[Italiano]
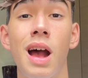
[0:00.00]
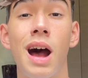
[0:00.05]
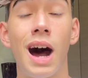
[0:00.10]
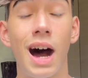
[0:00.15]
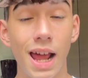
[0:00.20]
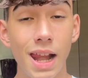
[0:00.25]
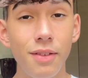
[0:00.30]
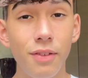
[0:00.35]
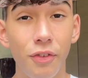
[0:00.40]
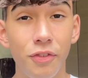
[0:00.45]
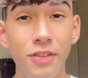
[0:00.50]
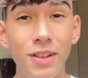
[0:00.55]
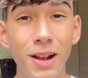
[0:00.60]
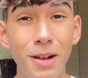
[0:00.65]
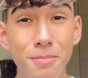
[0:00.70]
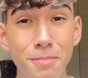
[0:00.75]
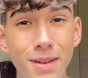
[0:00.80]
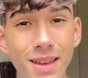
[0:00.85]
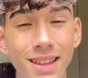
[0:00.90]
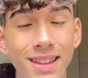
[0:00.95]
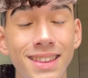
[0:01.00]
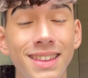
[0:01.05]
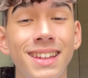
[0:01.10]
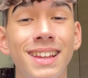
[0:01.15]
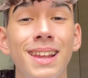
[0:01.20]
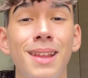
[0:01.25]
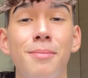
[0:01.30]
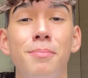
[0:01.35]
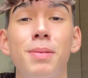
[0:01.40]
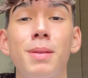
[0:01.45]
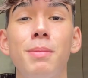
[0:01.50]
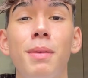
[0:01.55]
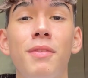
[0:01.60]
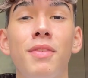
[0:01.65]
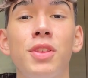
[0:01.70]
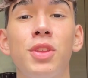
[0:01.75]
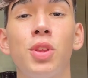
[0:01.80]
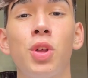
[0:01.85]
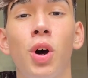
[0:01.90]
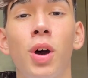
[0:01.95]
Arriva finalmente la prima
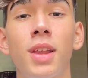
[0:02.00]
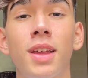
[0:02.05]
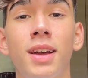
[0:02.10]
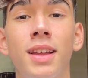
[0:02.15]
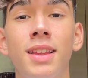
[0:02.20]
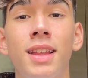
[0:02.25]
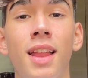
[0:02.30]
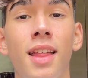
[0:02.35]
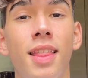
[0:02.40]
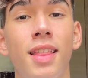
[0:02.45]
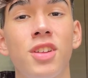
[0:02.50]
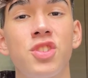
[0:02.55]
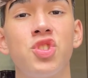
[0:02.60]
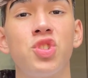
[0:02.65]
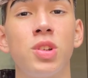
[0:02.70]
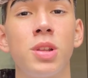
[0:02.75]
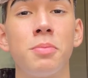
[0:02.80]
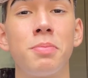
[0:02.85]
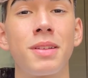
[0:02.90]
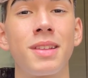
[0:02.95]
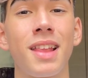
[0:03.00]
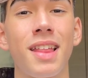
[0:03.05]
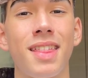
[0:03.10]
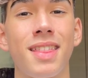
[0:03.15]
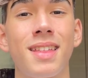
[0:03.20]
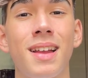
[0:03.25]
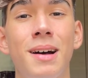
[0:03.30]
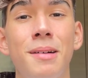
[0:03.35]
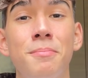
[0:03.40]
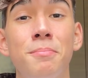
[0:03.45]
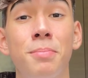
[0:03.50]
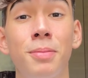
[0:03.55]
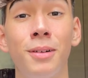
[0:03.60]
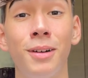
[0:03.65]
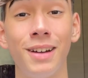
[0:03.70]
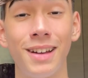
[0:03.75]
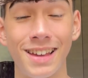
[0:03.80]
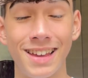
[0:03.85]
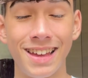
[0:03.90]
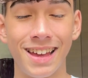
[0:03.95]
vittoria della stagione per la
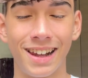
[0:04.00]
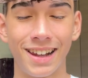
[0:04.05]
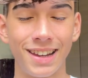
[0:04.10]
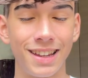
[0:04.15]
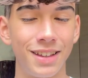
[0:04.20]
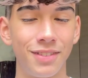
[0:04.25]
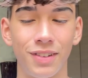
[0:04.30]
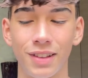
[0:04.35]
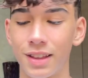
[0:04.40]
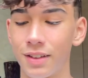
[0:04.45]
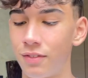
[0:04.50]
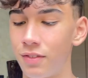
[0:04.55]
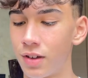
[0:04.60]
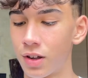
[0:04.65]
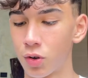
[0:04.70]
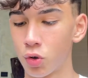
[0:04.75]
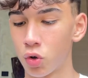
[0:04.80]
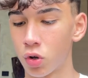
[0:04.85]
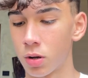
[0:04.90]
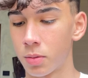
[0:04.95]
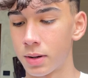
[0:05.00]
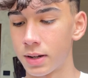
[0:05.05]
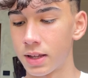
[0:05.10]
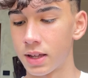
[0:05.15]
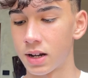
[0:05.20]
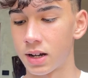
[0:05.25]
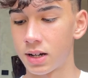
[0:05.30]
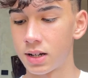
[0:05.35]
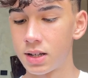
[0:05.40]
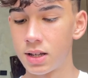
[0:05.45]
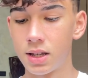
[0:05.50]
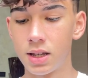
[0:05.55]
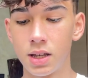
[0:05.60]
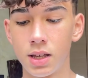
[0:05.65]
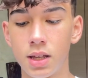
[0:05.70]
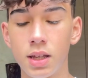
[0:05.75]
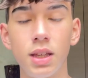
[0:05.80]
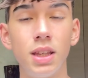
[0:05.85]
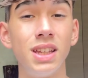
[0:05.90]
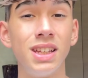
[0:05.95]
Samp e arriva davvero in una maniera
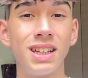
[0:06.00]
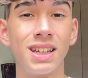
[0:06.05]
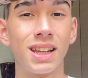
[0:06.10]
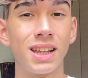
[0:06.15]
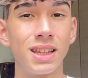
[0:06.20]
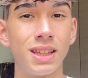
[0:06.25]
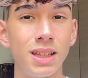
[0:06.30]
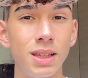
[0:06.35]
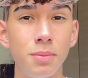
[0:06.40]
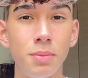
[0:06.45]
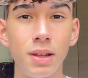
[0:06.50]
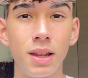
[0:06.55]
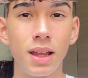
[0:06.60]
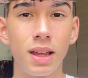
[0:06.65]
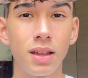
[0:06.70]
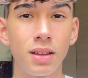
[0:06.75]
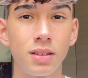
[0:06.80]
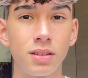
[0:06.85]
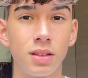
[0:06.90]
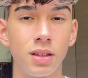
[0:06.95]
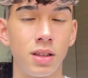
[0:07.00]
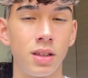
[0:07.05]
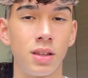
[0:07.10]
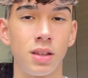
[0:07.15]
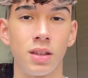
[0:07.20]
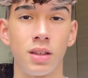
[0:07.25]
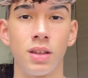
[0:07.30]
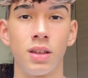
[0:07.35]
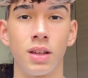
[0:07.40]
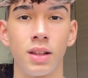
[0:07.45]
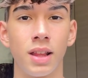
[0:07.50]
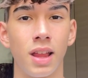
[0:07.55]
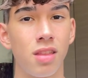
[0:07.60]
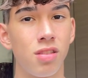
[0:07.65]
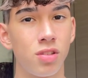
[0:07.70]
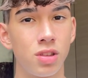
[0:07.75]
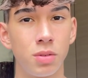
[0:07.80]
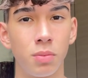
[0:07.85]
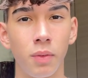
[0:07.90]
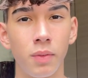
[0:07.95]
incredibile e adesso
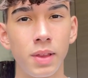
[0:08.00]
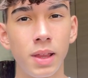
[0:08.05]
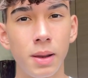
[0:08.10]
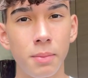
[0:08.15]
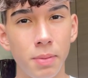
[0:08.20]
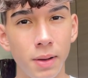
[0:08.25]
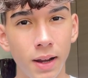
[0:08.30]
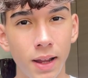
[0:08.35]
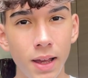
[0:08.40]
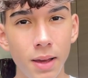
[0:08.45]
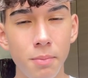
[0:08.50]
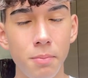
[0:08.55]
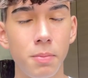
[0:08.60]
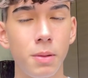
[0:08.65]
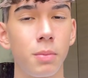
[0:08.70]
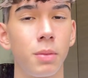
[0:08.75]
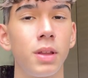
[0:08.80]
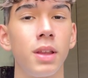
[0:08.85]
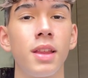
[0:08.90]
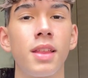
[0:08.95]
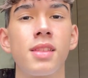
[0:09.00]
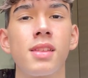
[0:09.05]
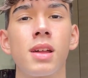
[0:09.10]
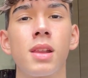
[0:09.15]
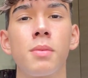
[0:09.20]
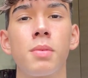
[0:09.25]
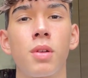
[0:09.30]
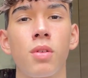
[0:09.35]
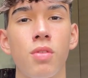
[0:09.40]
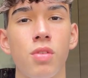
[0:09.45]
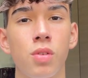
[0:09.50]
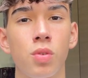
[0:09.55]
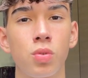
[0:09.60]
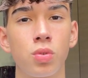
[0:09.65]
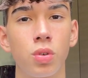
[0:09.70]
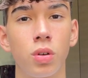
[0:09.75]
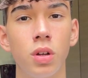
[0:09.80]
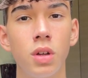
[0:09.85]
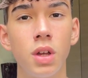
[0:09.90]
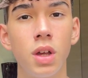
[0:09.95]
andiamo a vedere perché prima di iniziare però un
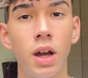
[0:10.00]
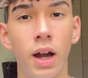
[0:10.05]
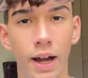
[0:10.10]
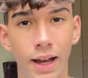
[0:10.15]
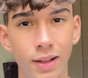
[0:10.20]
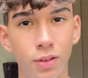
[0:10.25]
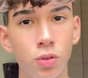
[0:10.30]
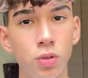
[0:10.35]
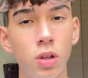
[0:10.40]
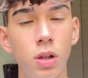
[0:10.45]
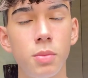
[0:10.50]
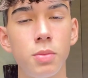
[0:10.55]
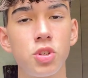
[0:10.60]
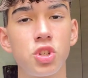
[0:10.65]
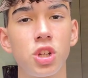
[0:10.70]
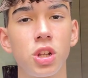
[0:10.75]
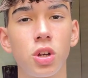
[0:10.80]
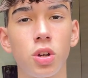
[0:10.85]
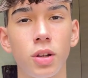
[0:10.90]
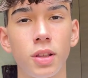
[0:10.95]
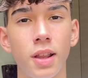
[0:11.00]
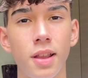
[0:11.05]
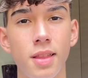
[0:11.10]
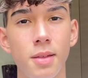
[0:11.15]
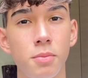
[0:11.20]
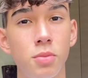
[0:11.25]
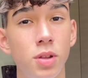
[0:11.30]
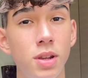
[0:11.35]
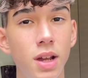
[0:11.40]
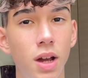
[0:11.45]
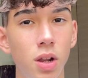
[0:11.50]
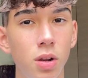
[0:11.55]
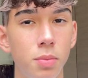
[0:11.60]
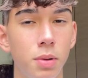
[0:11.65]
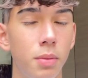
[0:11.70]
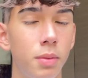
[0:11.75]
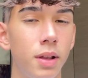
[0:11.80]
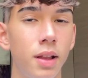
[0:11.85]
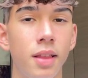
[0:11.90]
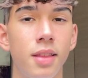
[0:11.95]
saluto a tutti gli amici del Corner Sampdoriano
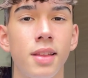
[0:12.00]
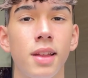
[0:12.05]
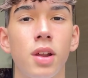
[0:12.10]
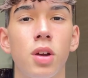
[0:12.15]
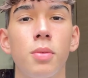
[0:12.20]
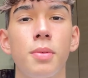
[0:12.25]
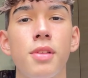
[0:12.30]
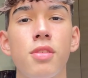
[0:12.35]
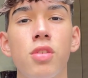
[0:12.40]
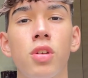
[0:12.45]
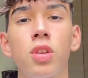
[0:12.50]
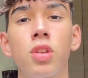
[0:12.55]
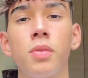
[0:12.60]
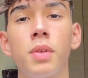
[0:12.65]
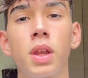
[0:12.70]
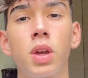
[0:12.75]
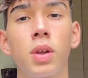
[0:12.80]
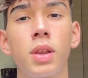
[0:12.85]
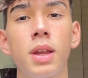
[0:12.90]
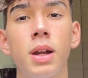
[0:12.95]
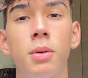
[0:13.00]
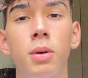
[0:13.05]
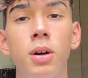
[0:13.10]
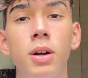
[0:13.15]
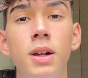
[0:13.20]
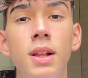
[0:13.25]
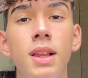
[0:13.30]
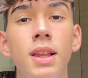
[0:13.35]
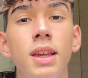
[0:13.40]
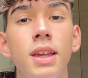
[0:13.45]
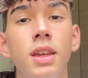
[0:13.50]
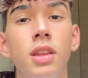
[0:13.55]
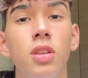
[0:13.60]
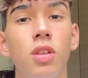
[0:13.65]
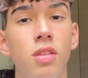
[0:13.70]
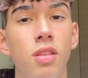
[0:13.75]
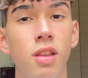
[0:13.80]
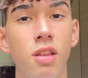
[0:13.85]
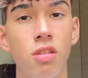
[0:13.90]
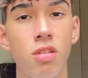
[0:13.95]
prima di iniziare come al solito vi ricordiamo i
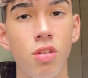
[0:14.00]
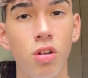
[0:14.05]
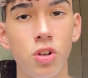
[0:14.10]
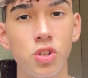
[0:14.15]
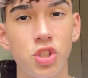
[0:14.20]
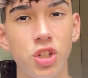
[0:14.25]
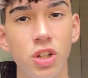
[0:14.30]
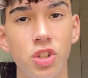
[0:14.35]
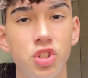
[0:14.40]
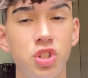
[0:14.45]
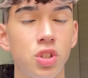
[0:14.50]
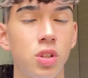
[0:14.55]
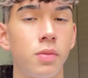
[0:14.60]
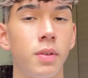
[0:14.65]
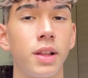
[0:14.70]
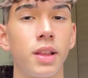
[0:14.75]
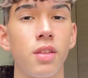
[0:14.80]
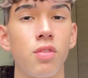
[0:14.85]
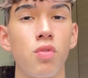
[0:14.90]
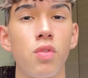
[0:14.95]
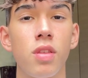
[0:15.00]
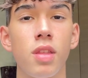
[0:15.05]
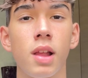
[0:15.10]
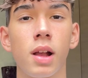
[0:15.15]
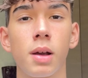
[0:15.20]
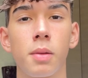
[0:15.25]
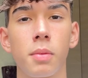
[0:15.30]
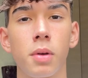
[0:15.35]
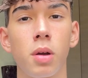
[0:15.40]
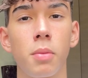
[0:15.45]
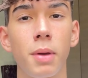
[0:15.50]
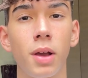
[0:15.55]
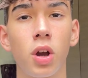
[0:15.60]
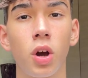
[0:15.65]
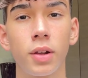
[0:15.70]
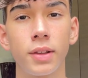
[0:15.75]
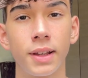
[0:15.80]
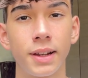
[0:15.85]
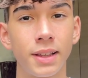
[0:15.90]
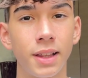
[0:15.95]
nostri social ci trovate su Instagram come
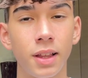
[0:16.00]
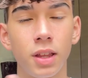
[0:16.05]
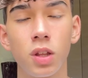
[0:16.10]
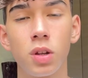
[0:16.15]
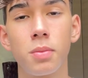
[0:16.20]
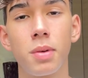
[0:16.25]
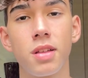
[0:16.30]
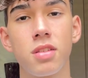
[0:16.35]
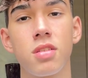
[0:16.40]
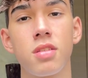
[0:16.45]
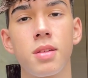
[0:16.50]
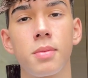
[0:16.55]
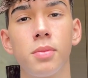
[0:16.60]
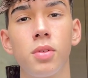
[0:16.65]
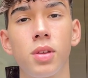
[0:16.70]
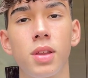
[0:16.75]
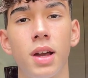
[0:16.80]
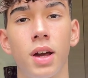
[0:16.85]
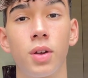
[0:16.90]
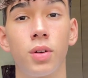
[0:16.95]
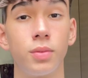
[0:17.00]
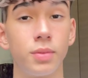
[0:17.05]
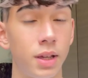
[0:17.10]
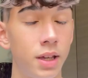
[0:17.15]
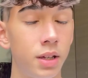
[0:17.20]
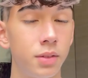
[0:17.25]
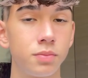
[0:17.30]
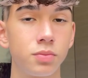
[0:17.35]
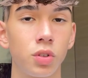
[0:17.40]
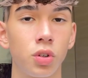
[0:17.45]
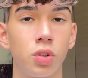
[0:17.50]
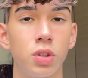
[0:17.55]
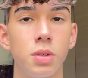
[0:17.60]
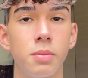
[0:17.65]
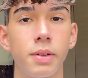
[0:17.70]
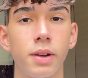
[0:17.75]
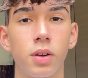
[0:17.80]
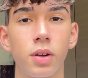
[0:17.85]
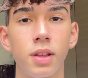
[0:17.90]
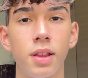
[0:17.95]
Corner Tacchino Basso Sampdoriano e ogni
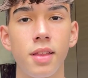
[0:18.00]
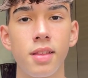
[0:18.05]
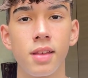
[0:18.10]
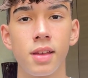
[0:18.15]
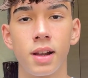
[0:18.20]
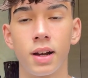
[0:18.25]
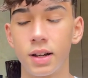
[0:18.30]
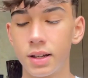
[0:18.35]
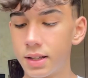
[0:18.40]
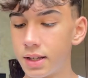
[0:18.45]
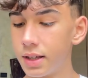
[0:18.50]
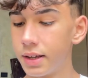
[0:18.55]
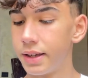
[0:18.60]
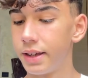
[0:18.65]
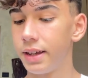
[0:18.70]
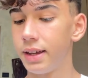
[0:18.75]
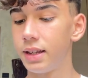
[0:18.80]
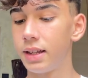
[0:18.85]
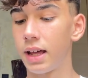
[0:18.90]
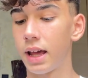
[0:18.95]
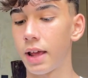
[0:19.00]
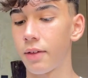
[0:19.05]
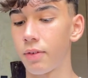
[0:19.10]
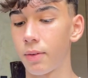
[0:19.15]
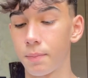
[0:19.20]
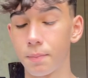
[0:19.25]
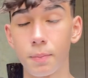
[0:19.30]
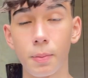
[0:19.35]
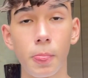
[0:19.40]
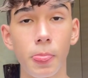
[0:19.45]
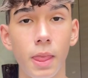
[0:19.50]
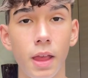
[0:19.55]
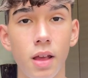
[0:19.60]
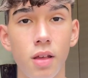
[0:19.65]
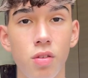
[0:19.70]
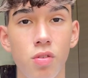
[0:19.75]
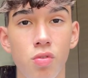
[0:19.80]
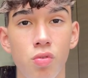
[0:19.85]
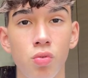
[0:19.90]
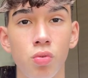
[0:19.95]
mercoledì sera in live
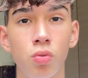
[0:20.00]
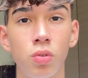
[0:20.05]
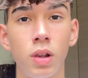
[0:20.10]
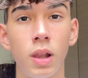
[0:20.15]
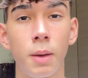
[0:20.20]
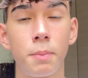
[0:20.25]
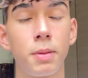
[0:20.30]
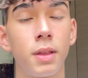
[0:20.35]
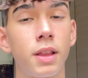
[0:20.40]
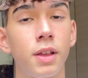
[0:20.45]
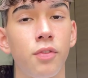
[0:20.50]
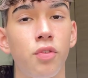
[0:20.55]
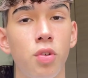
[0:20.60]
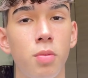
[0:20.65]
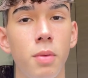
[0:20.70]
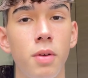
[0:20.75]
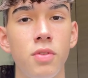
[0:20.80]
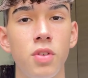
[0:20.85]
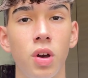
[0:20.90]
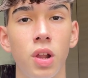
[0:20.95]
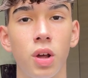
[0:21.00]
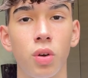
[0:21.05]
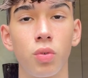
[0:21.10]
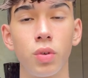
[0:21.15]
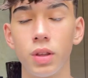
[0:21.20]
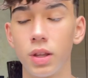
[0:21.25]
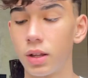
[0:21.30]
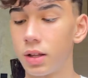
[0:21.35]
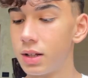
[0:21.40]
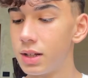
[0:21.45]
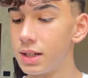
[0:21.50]
sulla piattaforma Viola quindi